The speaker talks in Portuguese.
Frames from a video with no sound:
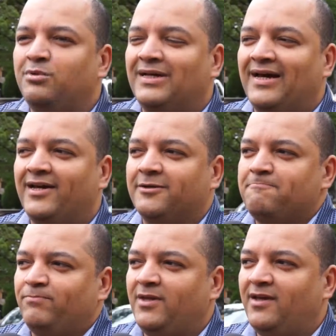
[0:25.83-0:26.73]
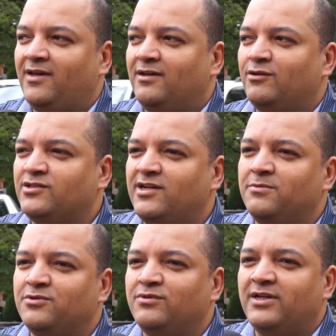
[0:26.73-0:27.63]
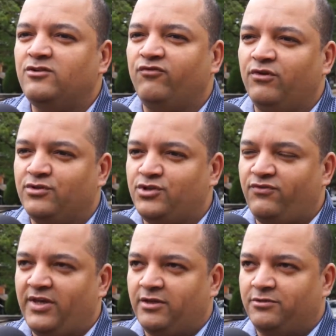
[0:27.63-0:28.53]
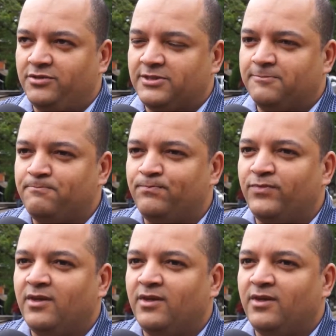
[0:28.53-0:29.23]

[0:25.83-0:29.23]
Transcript: vestibular, eh, nós teremos um grande fluxo de veículos,